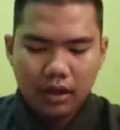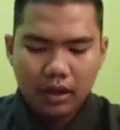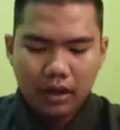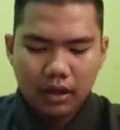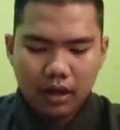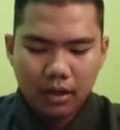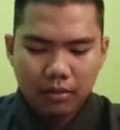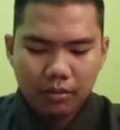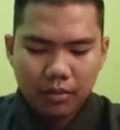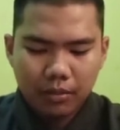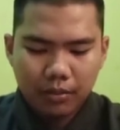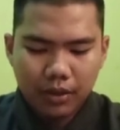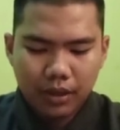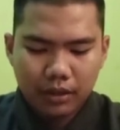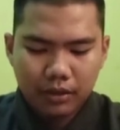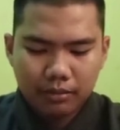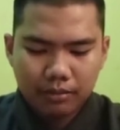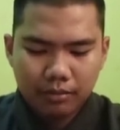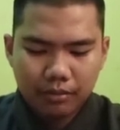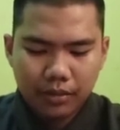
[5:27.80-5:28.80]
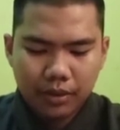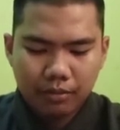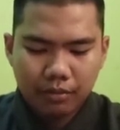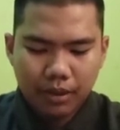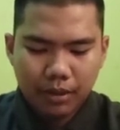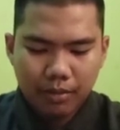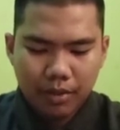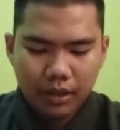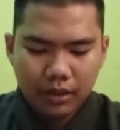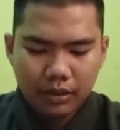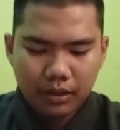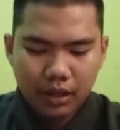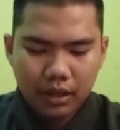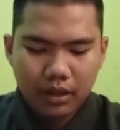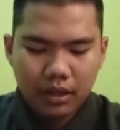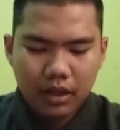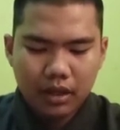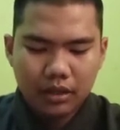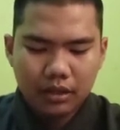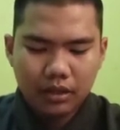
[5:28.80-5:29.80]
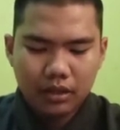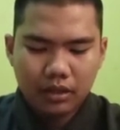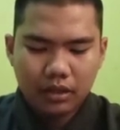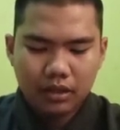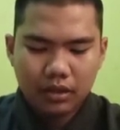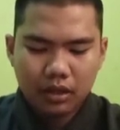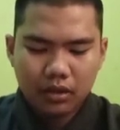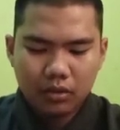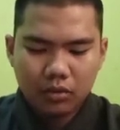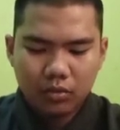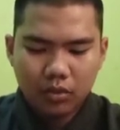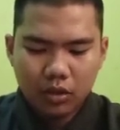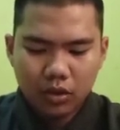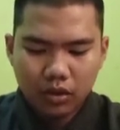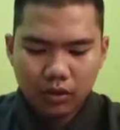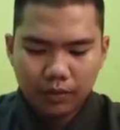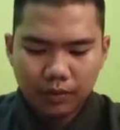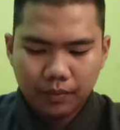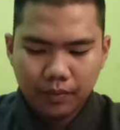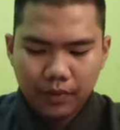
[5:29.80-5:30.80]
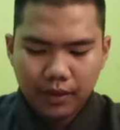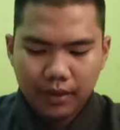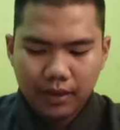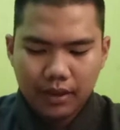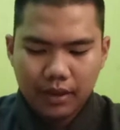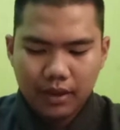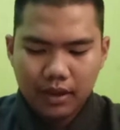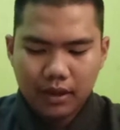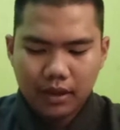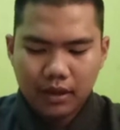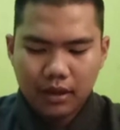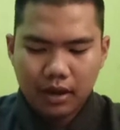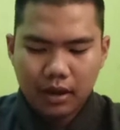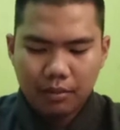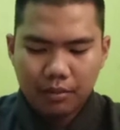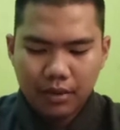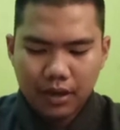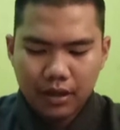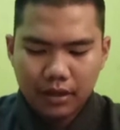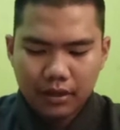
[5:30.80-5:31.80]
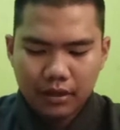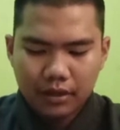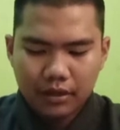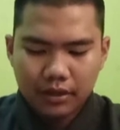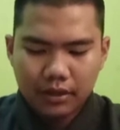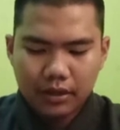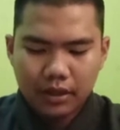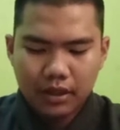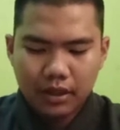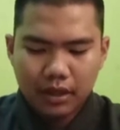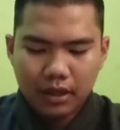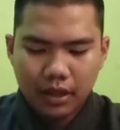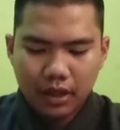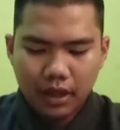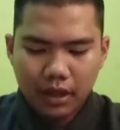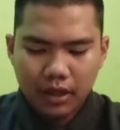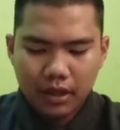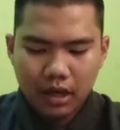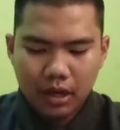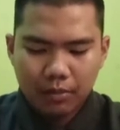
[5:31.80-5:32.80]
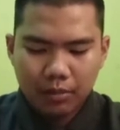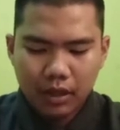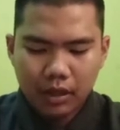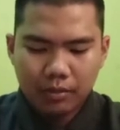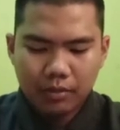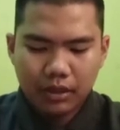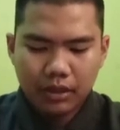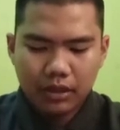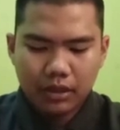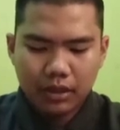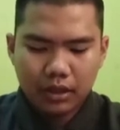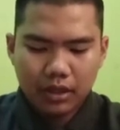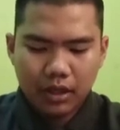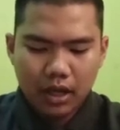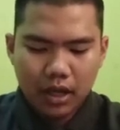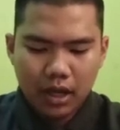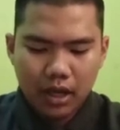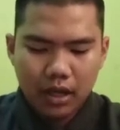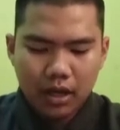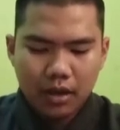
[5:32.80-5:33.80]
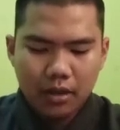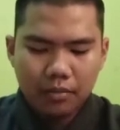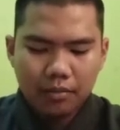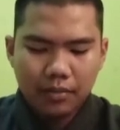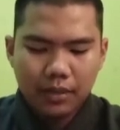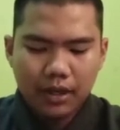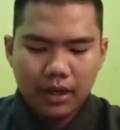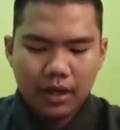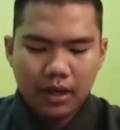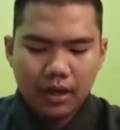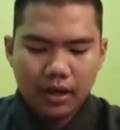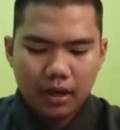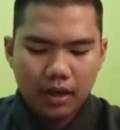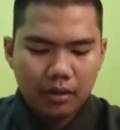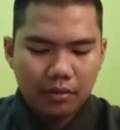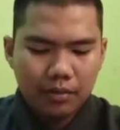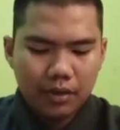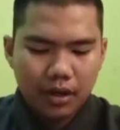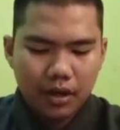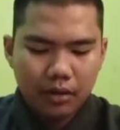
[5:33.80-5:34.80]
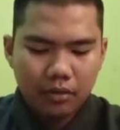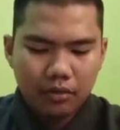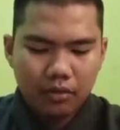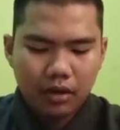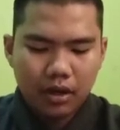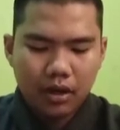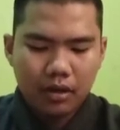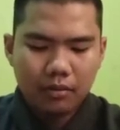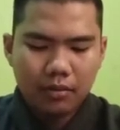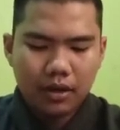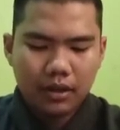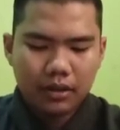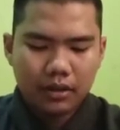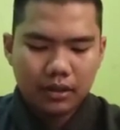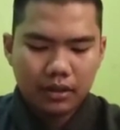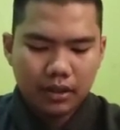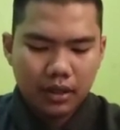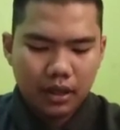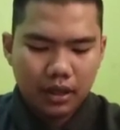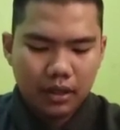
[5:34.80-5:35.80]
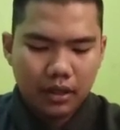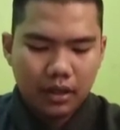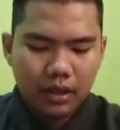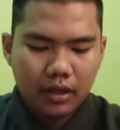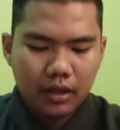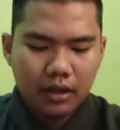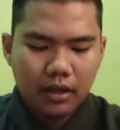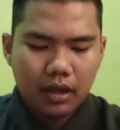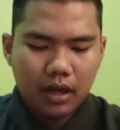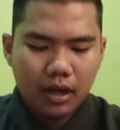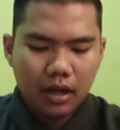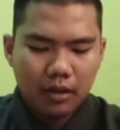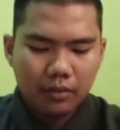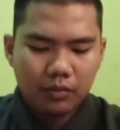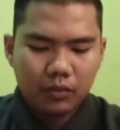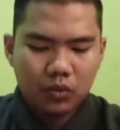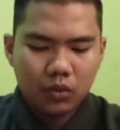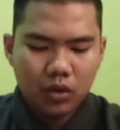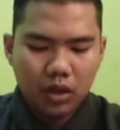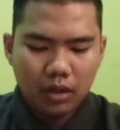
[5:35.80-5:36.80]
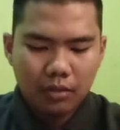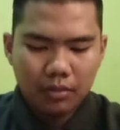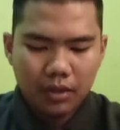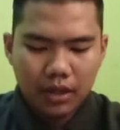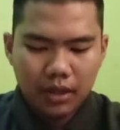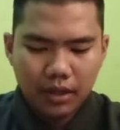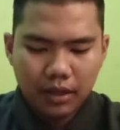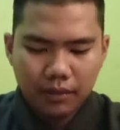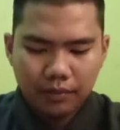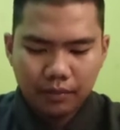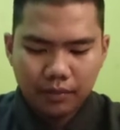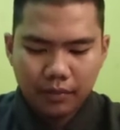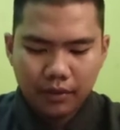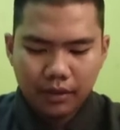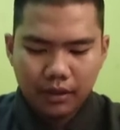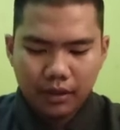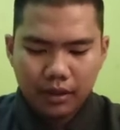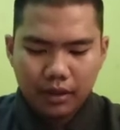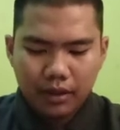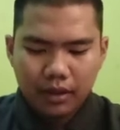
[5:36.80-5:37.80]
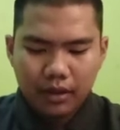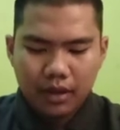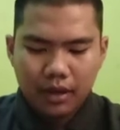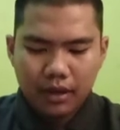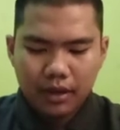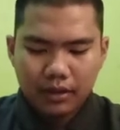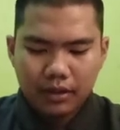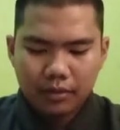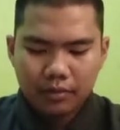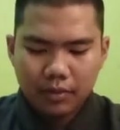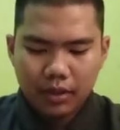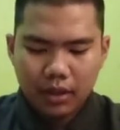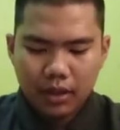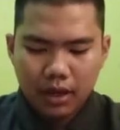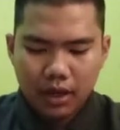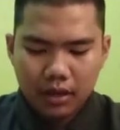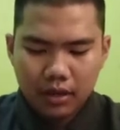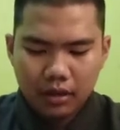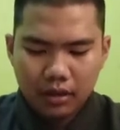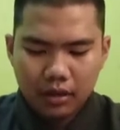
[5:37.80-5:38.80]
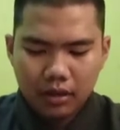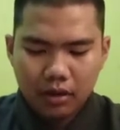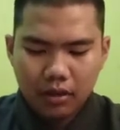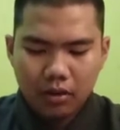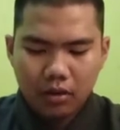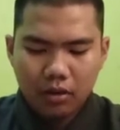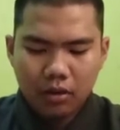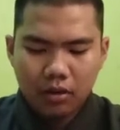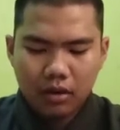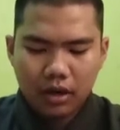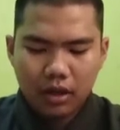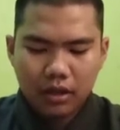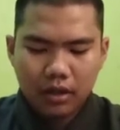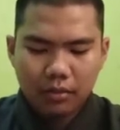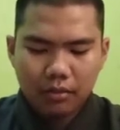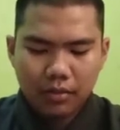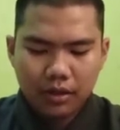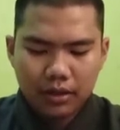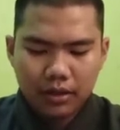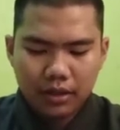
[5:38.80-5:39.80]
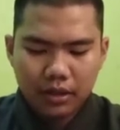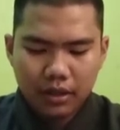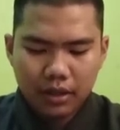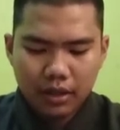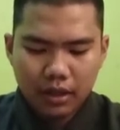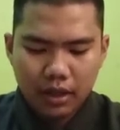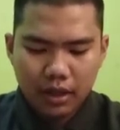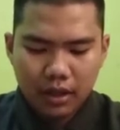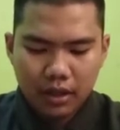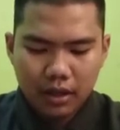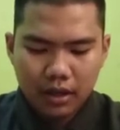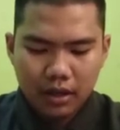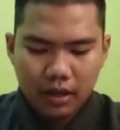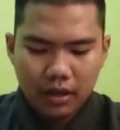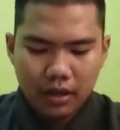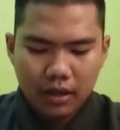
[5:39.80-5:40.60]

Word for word: akan membebaskan dari siksa kubur. Yang kelapan, sedekah dapat mencegah pedagang melakukan maksiat dalam jual beli. Yang kesembilan, Orang yang bersedekah